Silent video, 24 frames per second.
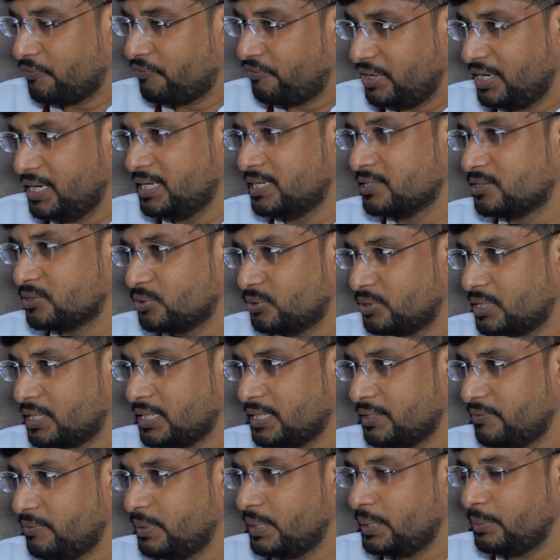ఫీడ్స్
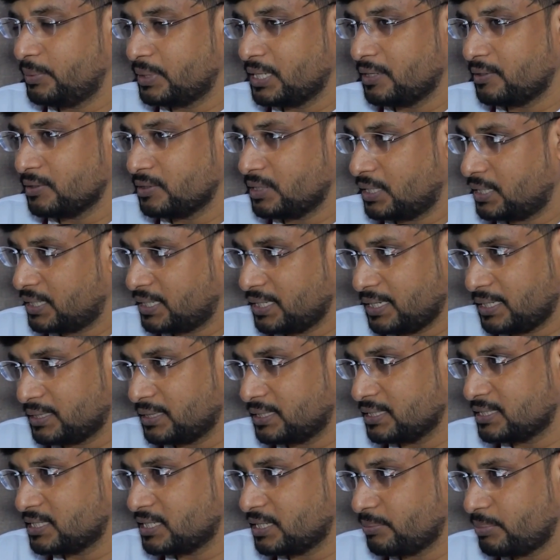ఉంటాయి బేబీ కావాలి అంటే
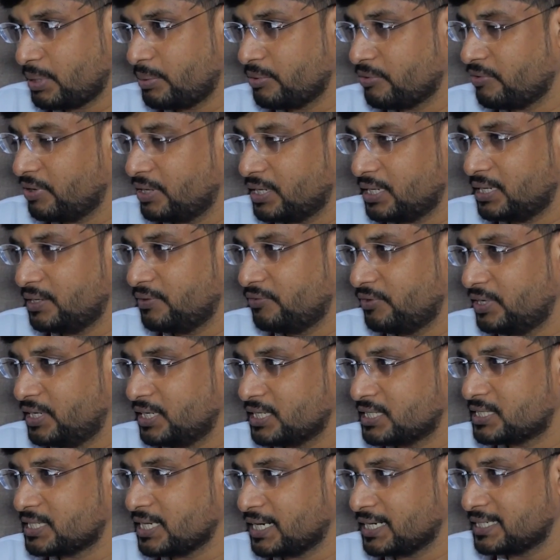అంత చిన్న బేబీకి వెంటనే
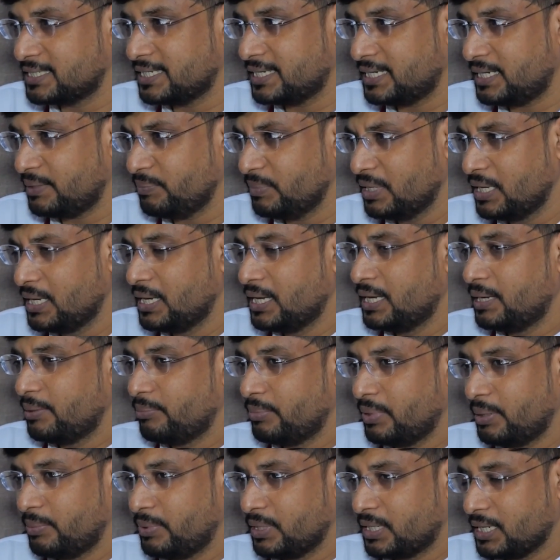ఫీడింగ్ స్టార్ట్ చేయలేం
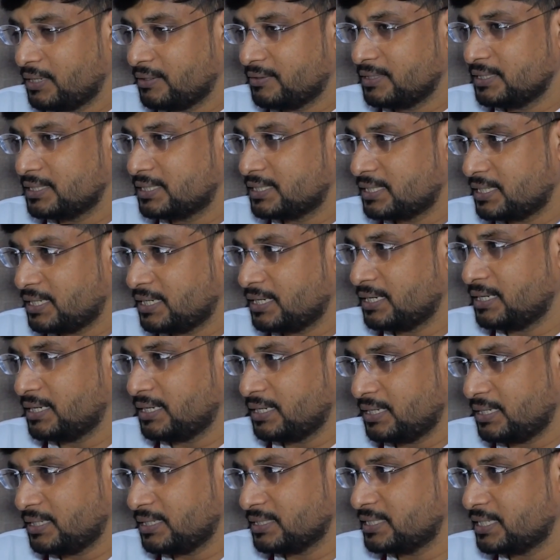బేబీకి కావాల్సిన
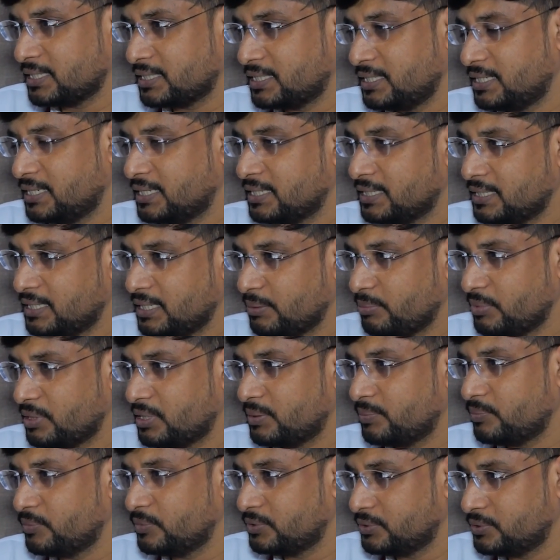శక్తిని అంతా
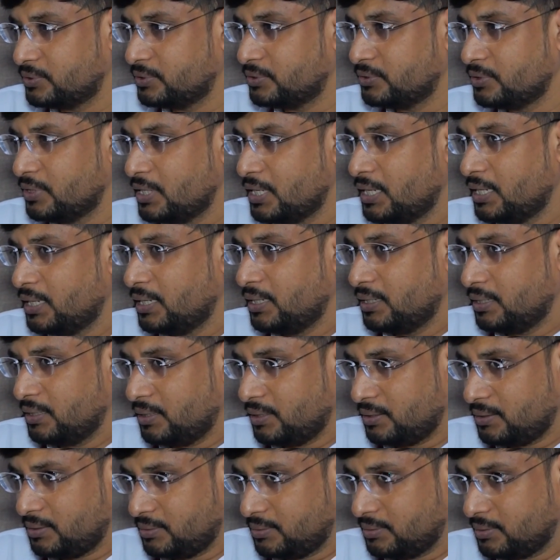మనము
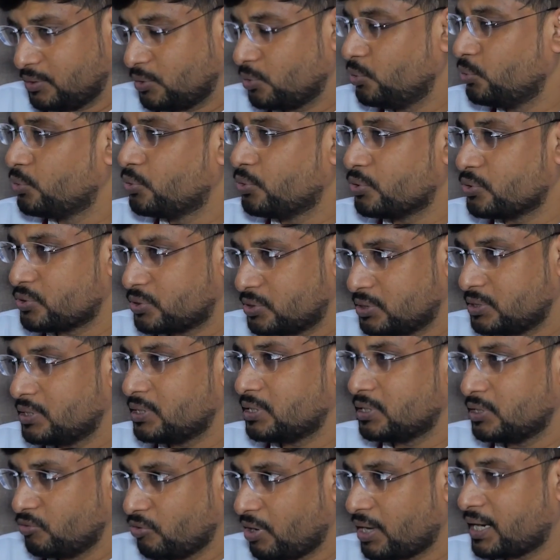గ్లూకోజ్
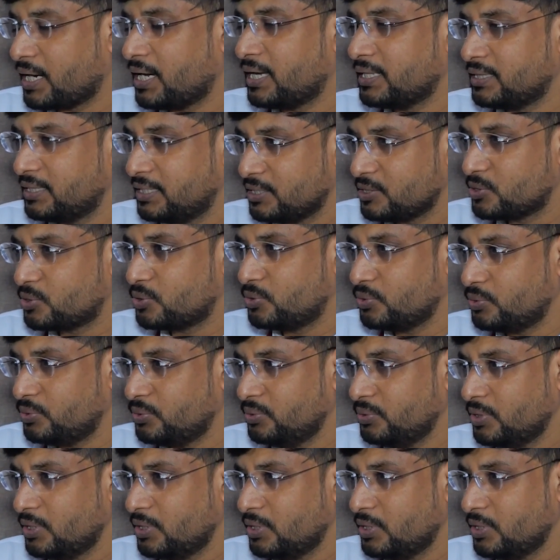ద్వారా అందిస్తూ